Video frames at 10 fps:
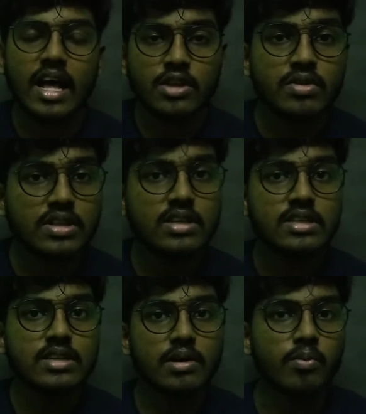அது வந்து
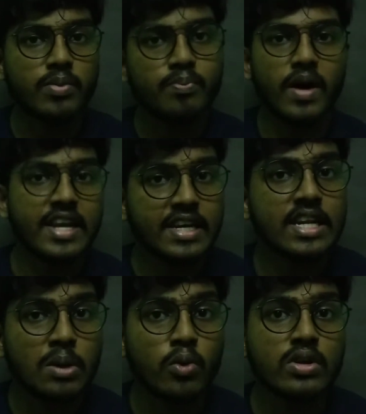பண்ணிக்கிட்டு
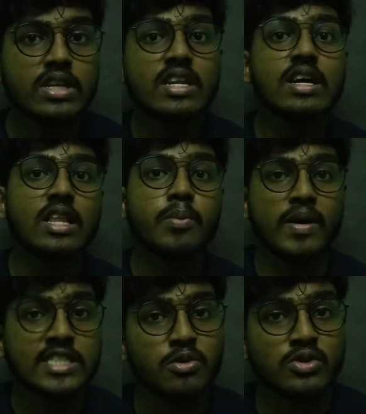இருக்கும் போது திடீர்னு அதுக்கு
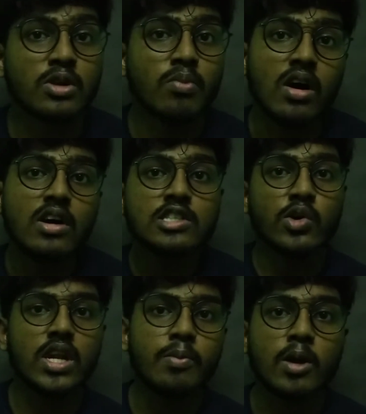பசி வந்துடுமா ஸோ
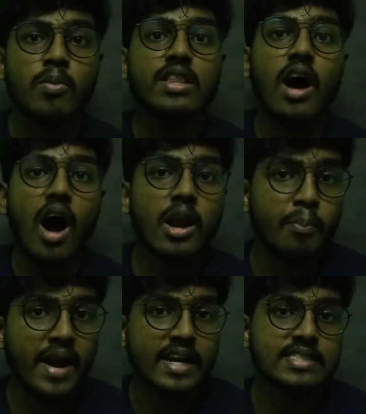என்ன பண்ணுமா அந்த
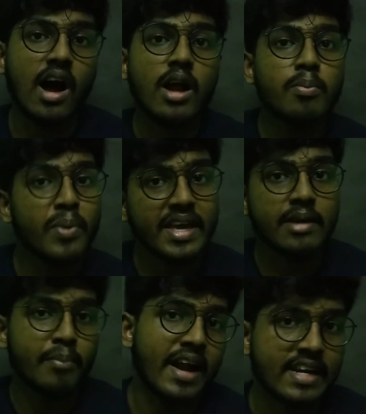ஆன் மேண்டிஸ் ஆன்
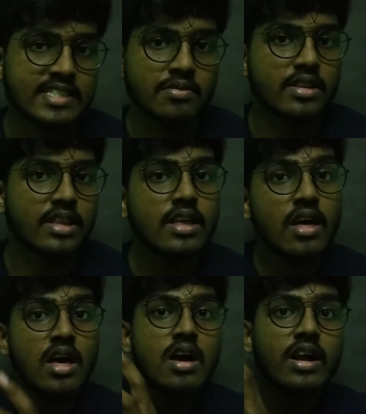ப்ரேயிங் மேண்டிஸை வந்து
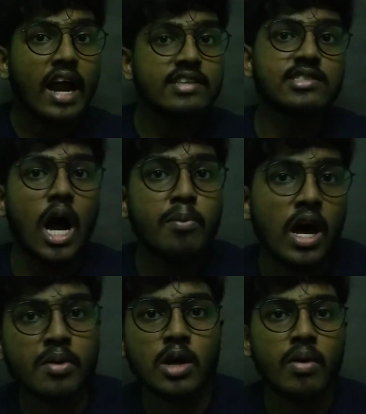கடிச்சு
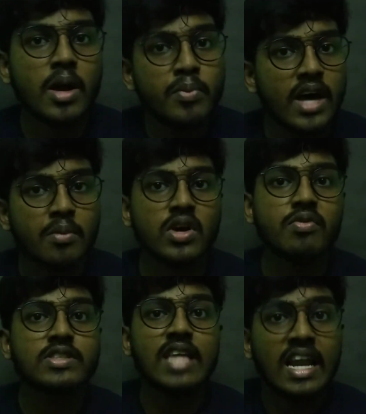சாப்பிட ஆரம்பிக்குமா எப்படி
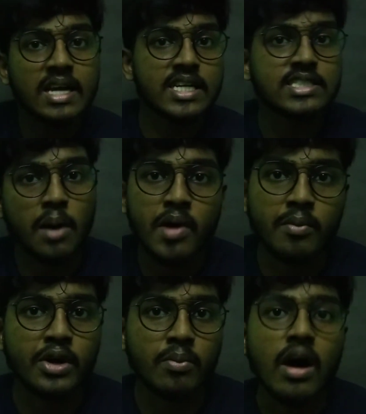ஆரம்பிக்கும்னா ஃபஸ்ட் தலையை சேர்த்து சாப்பிட
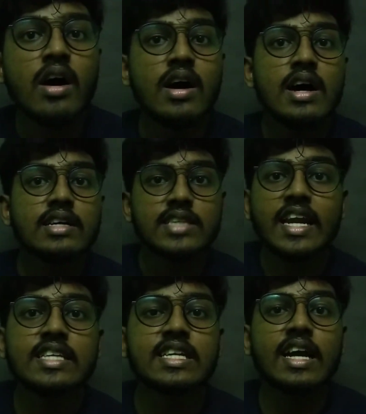ஆரம்பிக்குமா
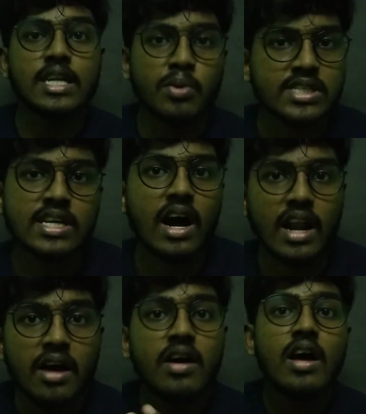சயின்டிஸ்ட் என்ன
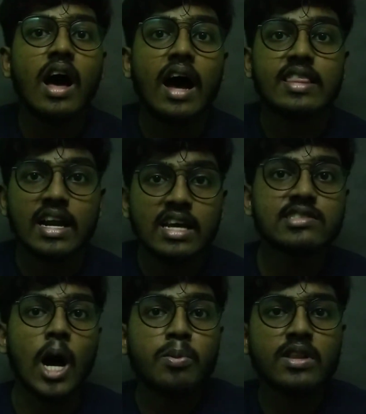கண்டுபிடிச்சிருக்காங்கன்னா அது தலையை
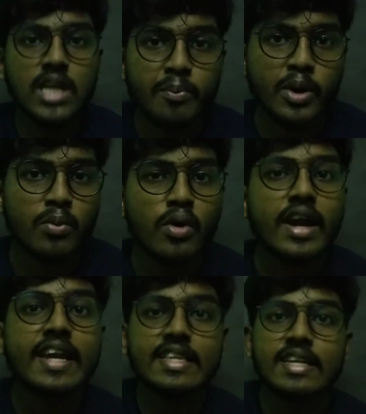சாப்பிட்டதுக்கப்புறமும்
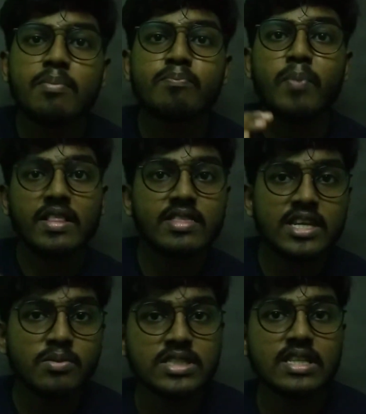கிட்டத்தட்ட
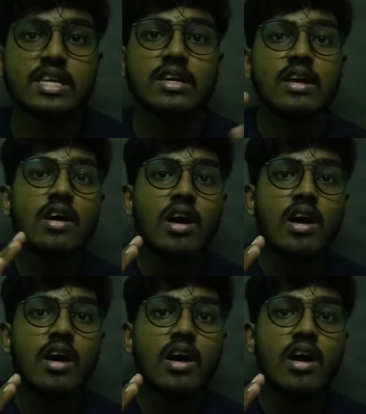பத்து நிமிஷத்துக்கு